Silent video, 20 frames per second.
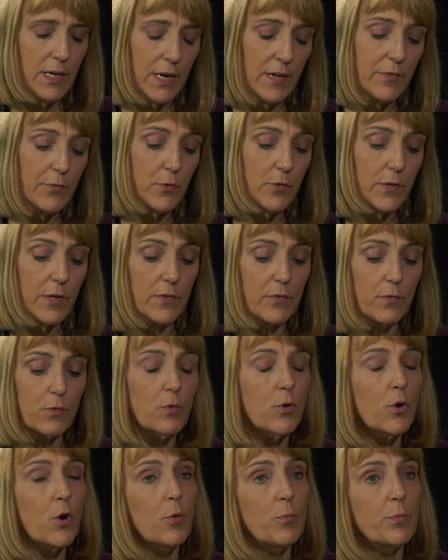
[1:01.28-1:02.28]

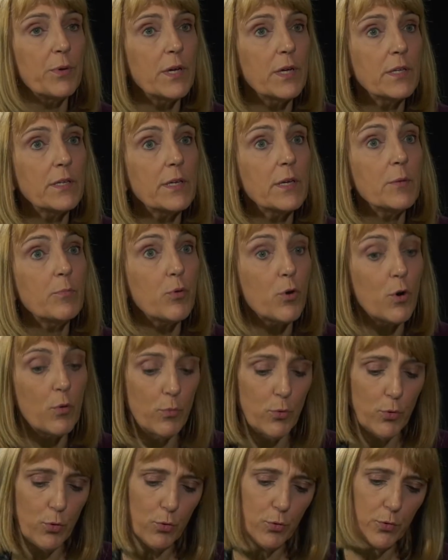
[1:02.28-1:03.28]
l'association européenne qui
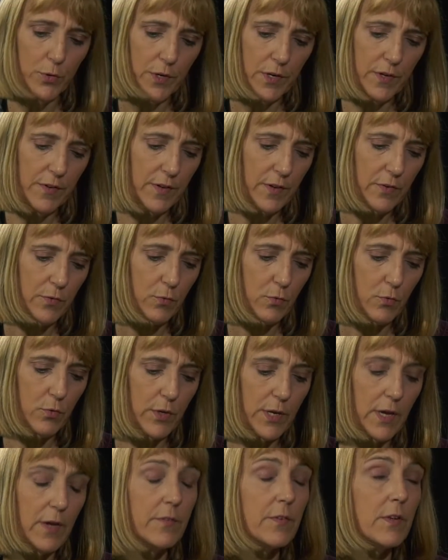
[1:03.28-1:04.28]
promeut l'utilisation du
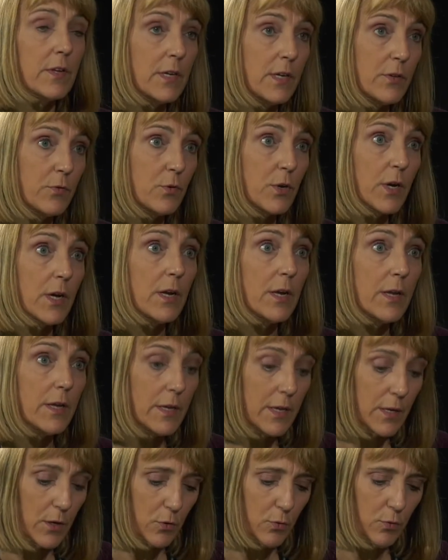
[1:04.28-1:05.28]
gaz naturel
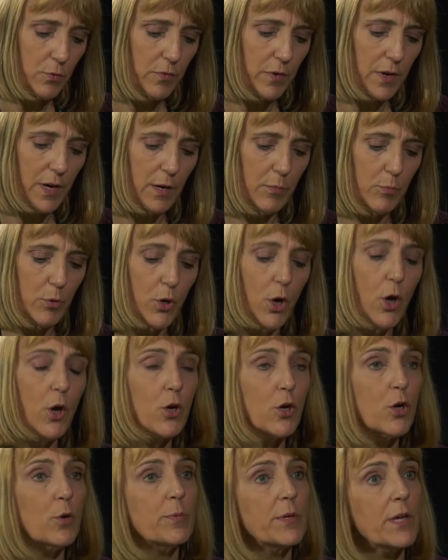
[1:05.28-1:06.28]
et renouvelable
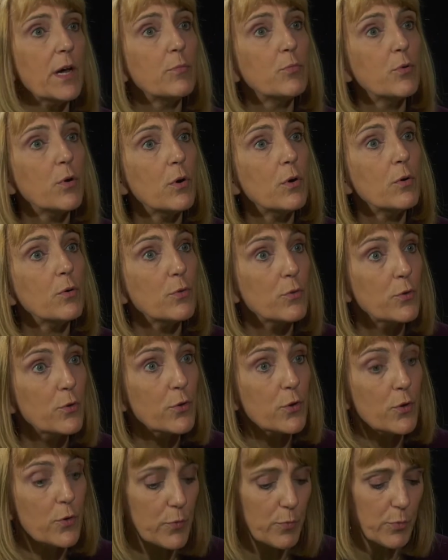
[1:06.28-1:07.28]
comme carburant de
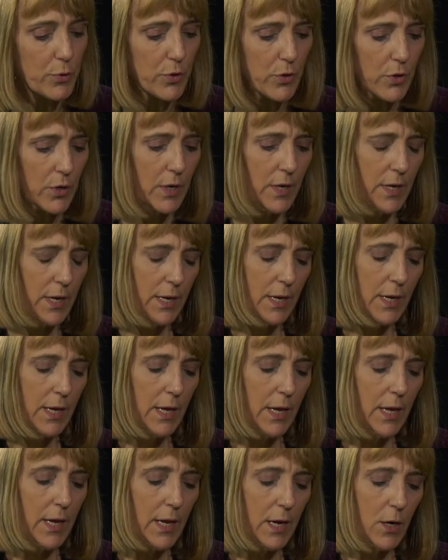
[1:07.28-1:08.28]
transport.
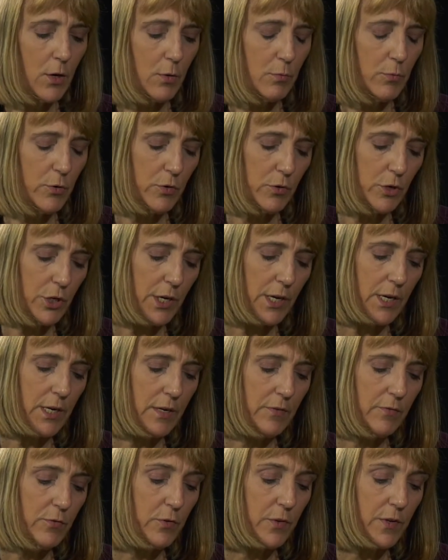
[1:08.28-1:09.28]
Alors, Monsieur
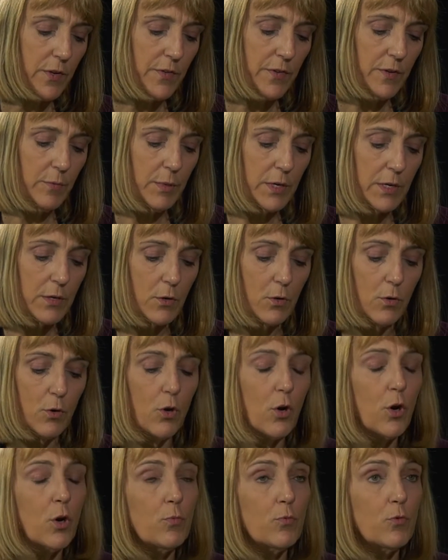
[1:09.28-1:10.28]
Gerini, vous estimez que
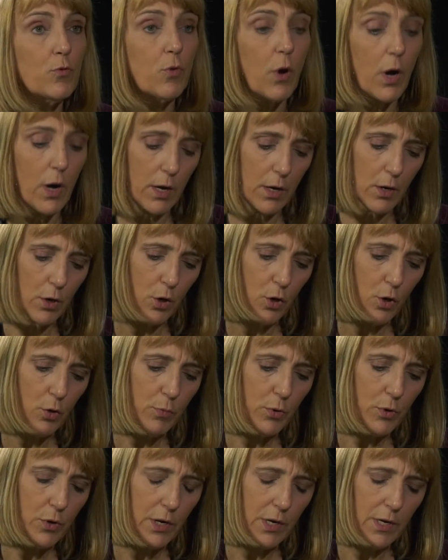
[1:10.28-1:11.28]
l'Europe doit
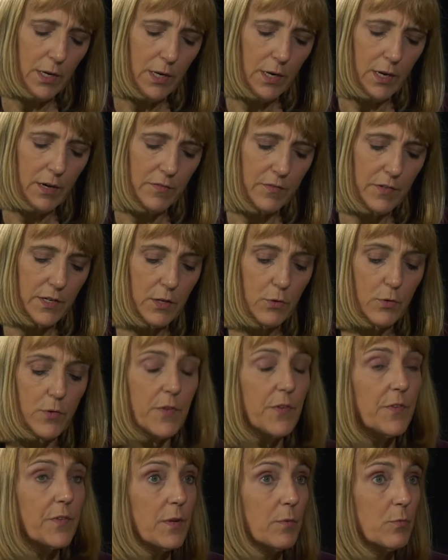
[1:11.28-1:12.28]
remodeler l'avenir du
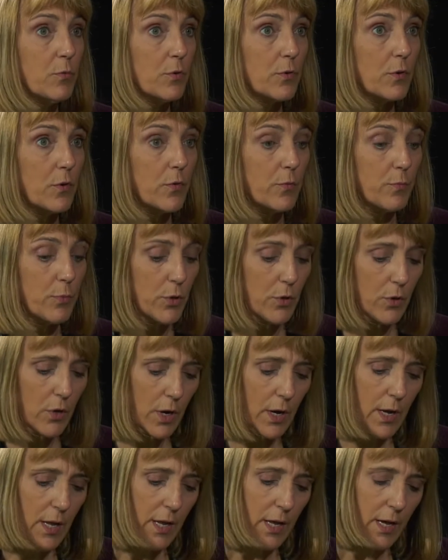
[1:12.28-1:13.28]
système de transport
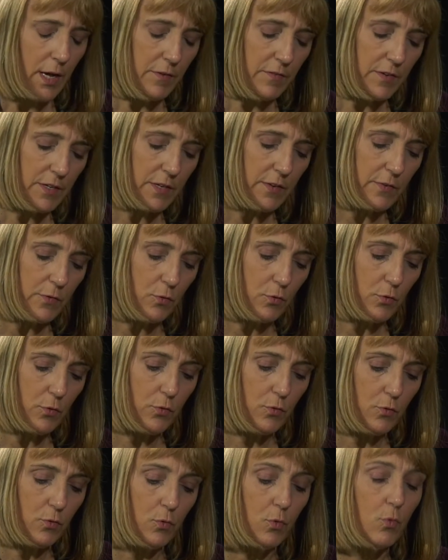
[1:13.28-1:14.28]
avec des
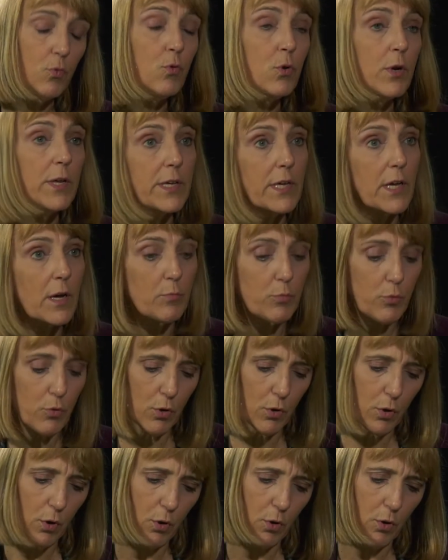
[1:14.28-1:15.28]
solutions où les
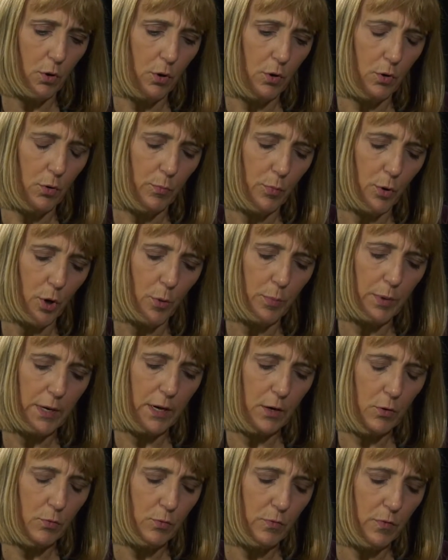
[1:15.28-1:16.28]
carburants euh, propres et
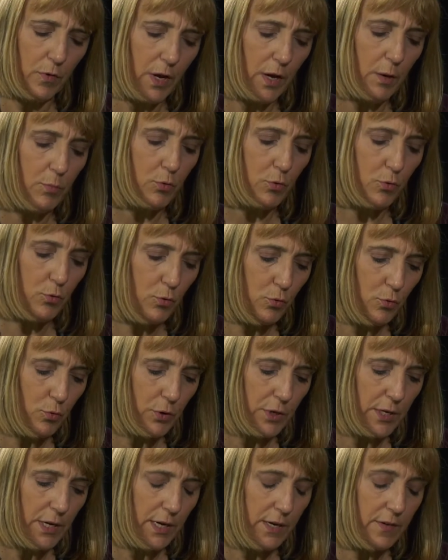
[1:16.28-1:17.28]
renouvelables, dont
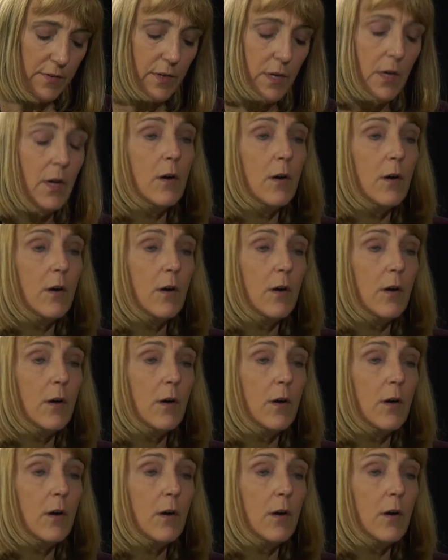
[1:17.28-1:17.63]
le gaz,